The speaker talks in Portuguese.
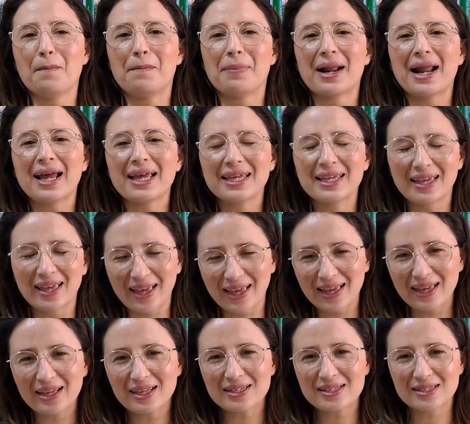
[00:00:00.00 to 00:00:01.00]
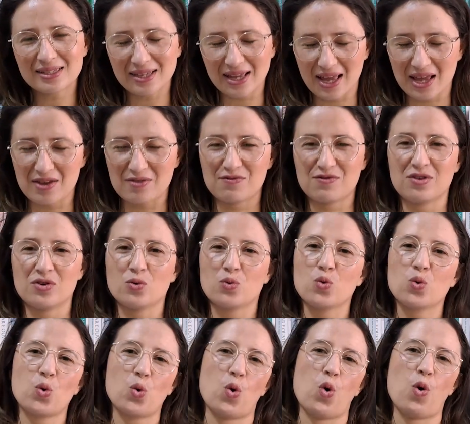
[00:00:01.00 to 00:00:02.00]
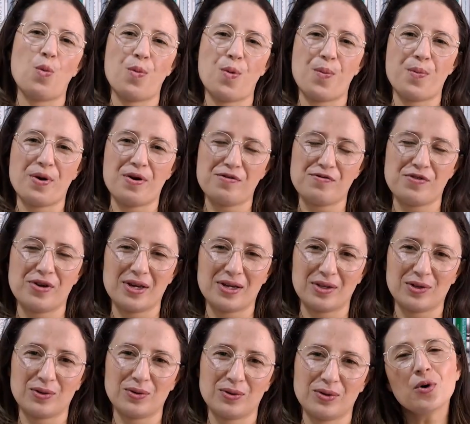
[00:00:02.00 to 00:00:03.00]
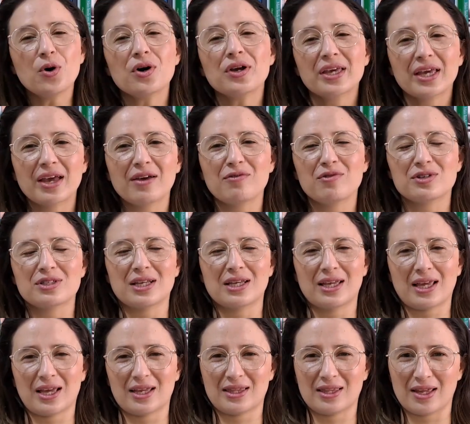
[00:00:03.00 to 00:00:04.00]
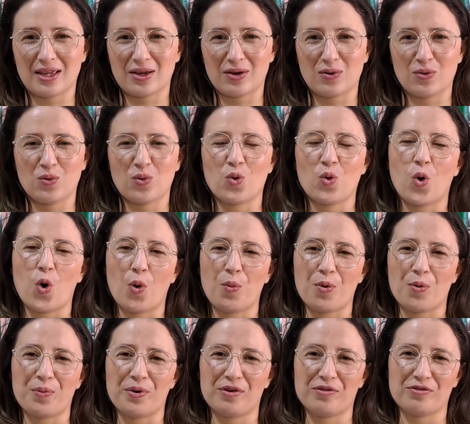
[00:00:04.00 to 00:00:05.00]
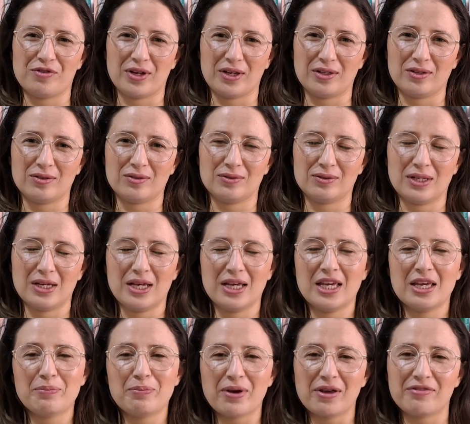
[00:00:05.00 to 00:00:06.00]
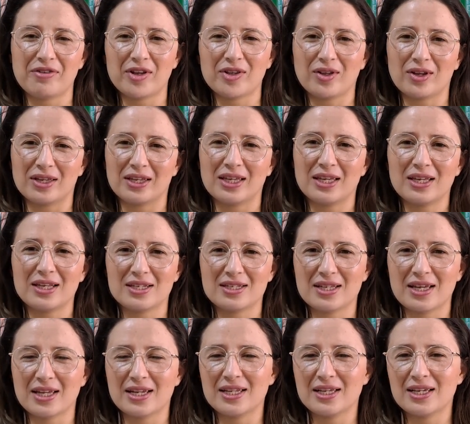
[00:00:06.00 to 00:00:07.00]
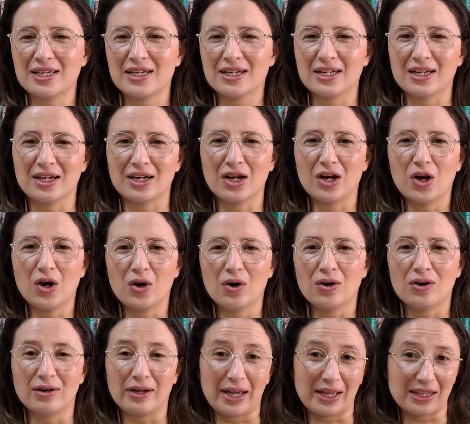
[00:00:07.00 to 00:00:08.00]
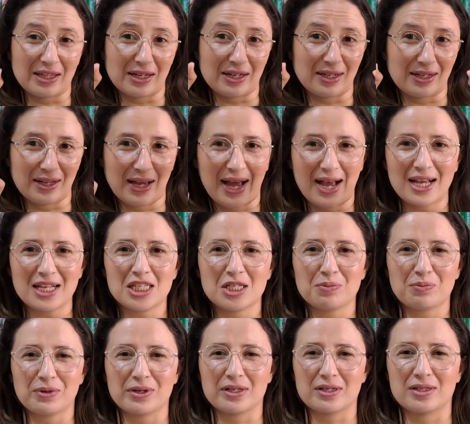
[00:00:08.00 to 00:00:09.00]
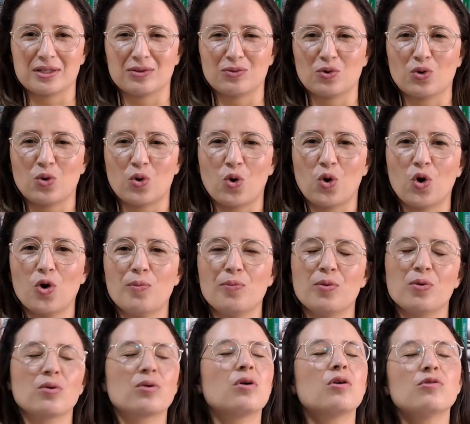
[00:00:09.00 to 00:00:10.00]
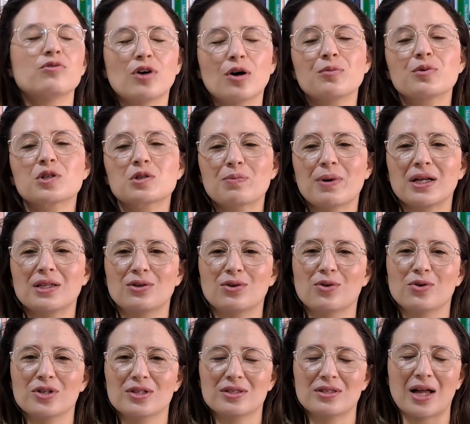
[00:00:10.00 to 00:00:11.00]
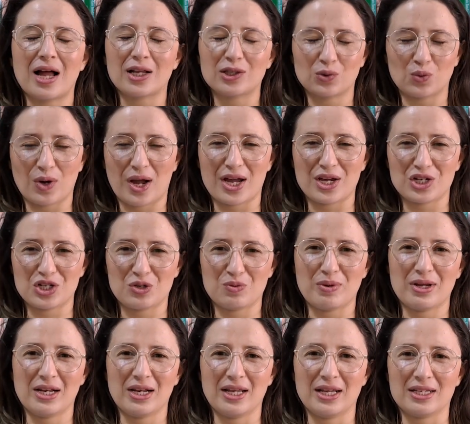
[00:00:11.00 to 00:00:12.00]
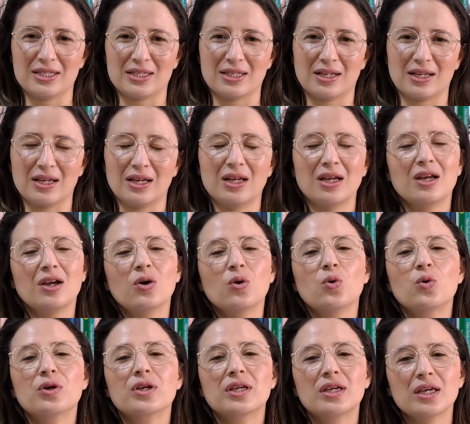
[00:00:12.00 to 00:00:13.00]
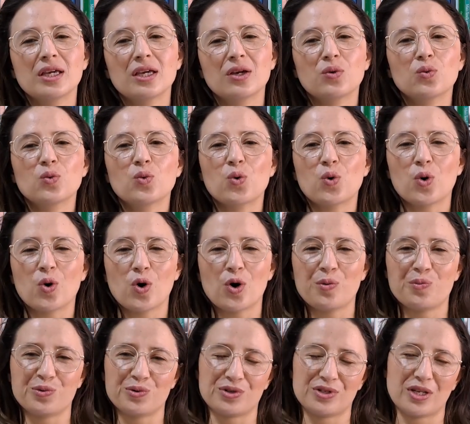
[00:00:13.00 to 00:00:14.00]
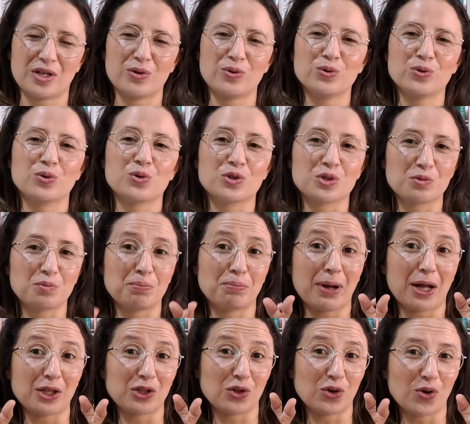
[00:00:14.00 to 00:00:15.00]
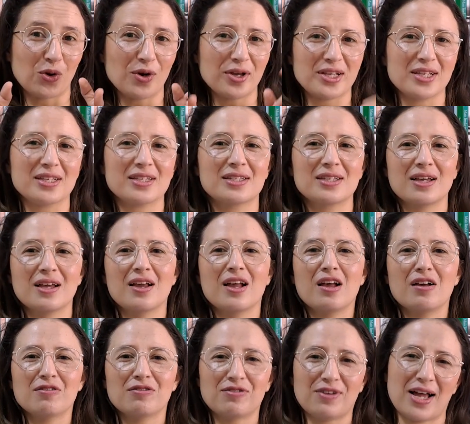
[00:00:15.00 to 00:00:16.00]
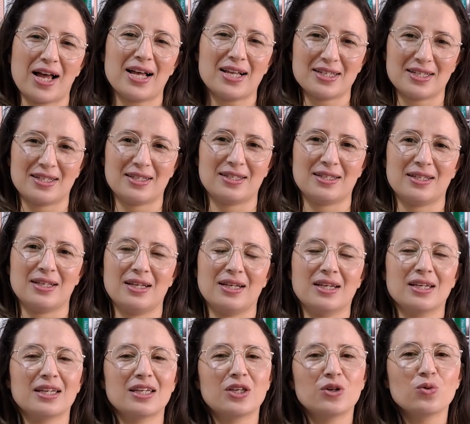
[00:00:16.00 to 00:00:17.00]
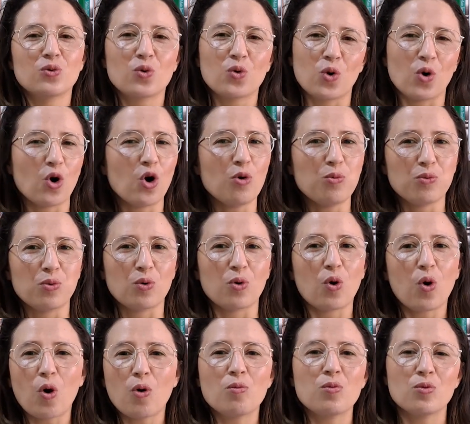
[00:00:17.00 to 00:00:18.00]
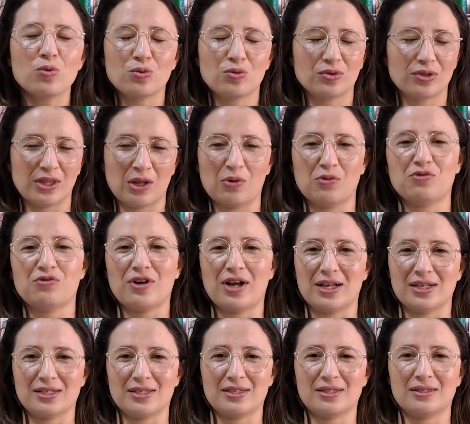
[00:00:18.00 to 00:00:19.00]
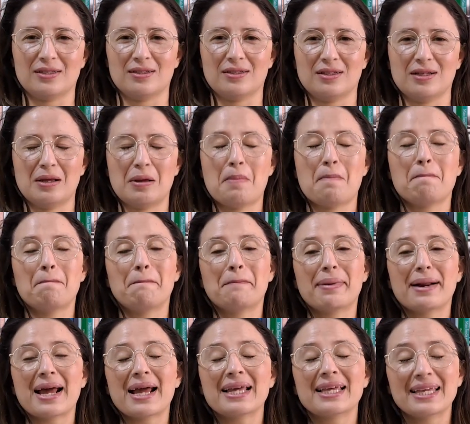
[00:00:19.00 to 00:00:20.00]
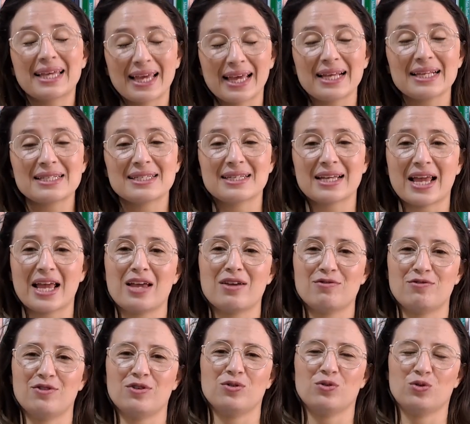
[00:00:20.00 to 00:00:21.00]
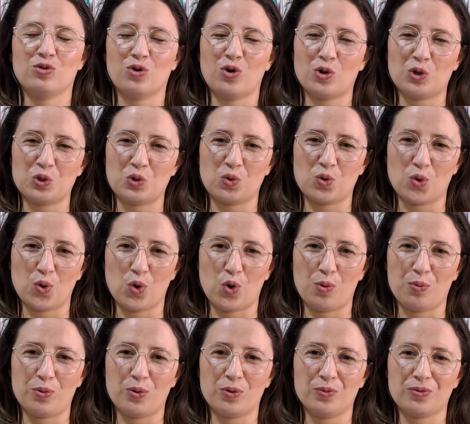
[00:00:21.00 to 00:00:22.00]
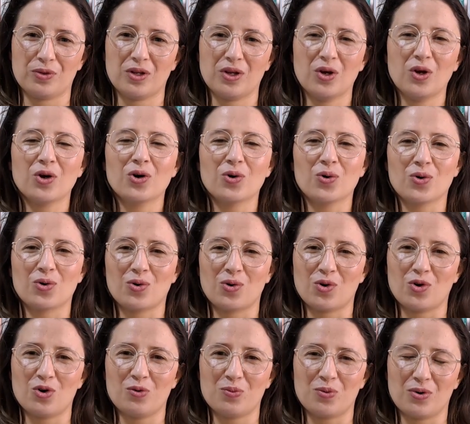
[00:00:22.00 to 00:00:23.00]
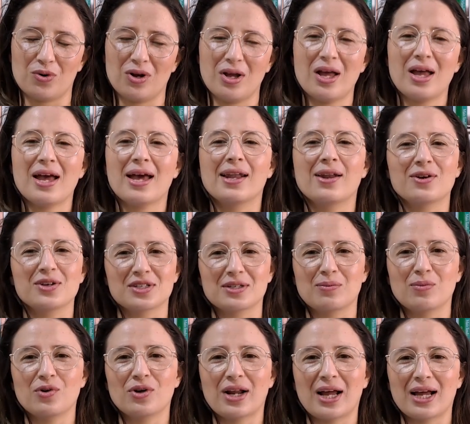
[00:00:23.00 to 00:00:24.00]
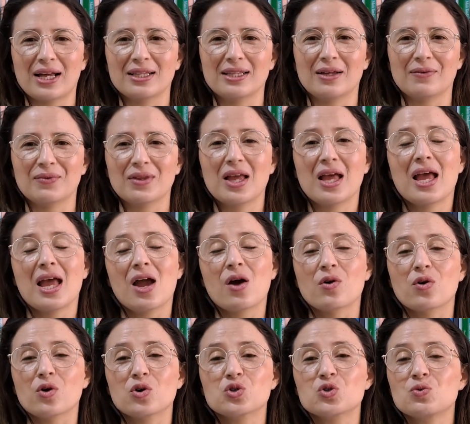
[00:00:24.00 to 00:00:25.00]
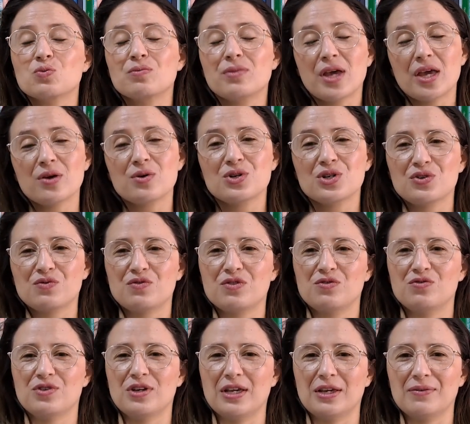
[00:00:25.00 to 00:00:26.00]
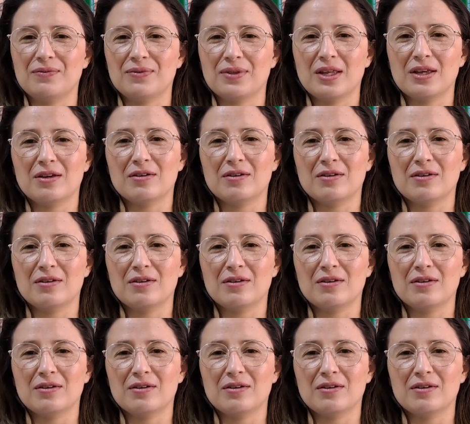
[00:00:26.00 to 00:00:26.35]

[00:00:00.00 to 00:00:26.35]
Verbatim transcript: Para que serve um corpo perfeito? Por que você quer ter um corpo perfeito? E perfeito aqui seria entre aspas, um corpo conforme os padrões atuais de beleza. O que um corpo, segundo os padrões, faz que um corpo comum não faz? para que serve o nosso corpo. O corpo é nossa morada, é o nosso meio de viver,